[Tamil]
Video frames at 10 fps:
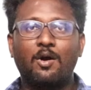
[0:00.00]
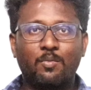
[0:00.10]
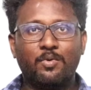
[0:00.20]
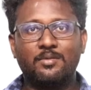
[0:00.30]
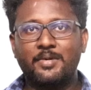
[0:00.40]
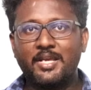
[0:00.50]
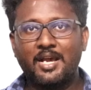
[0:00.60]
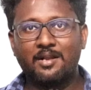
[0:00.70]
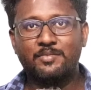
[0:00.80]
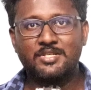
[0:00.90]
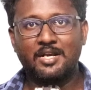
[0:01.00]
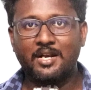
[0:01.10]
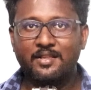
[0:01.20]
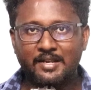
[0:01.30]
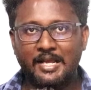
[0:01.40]
ஒம்பது மணிக்கு
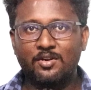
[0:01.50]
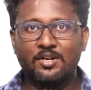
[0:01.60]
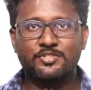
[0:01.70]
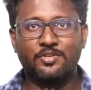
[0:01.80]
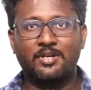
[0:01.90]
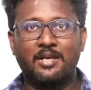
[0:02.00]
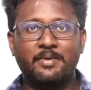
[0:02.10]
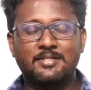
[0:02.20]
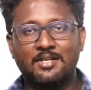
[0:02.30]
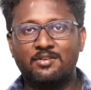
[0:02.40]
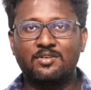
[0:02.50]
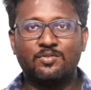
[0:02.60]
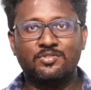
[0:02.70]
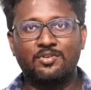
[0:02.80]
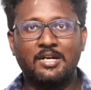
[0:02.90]
ஆரம்பித்தாங்கன்னா அந்த ரெகுலர் ஷோ டைமிங்ஸ்லாம் வந்து
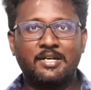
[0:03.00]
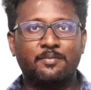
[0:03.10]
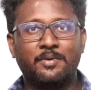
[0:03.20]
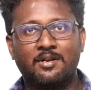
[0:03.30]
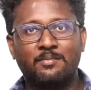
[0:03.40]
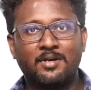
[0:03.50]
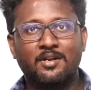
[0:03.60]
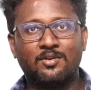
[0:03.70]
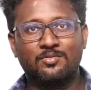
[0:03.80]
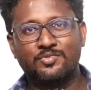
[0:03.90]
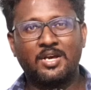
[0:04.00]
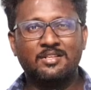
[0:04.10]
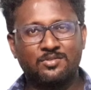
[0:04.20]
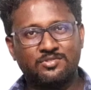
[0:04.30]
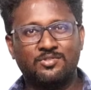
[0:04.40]
கொஞ்சம் ஆல்டர் பண்ணுற மாதிரி இருக்கும் ஸோ
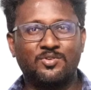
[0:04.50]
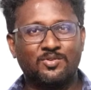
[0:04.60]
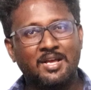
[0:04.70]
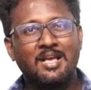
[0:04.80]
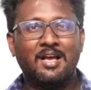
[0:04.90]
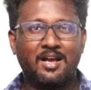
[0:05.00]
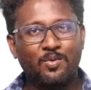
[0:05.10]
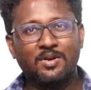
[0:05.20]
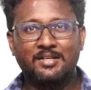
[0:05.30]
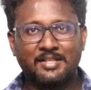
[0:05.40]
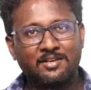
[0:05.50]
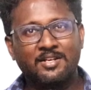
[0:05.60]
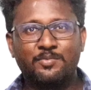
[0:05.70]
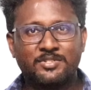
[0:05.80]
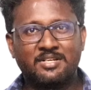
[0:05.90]
அது கொஞ்சம் அவங்களுக்கு
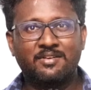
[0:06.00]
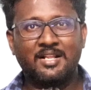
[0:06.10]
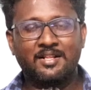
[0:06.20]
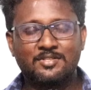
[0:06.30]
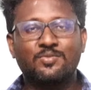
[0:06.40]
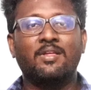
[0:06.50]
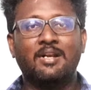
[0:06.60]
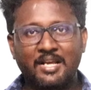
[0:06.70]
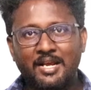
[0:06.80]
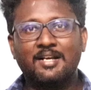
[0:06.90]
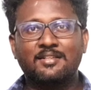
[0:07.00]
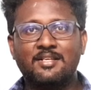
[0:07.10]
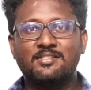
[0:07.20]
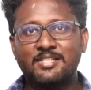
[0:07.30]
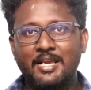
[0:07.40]
தலைவலி பிடிச்ச வேலை தான் ஸோ அதனால் எனக்கு
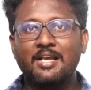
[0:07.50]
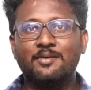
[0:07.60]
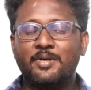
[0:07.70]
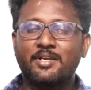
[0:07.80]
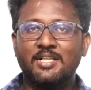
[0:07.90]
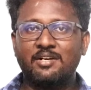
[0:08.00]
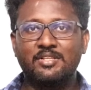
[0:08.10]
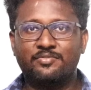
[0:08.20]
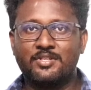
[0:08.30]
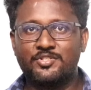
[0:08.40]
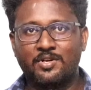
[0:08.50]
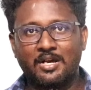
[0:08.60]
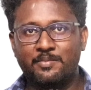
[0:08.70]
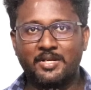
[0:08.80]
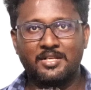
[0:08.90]
தெரிஞ்சு ஏழு மணிக்கு தான் வந்து ஃபர்ஸ்ட் ஷோ
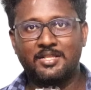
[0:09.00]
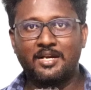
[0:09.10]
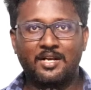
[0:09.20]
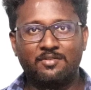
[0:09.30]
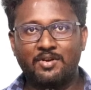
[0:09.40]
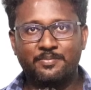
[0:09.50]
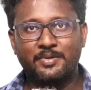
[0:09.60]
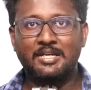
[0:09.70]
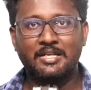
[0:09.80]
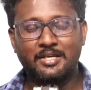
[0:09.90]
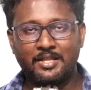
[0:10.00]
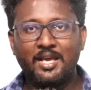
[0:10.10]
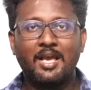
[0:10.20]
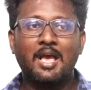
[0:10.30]
ஆரம்பிக்கிறதுக்கான வாய்ப்புகள் இருக்குது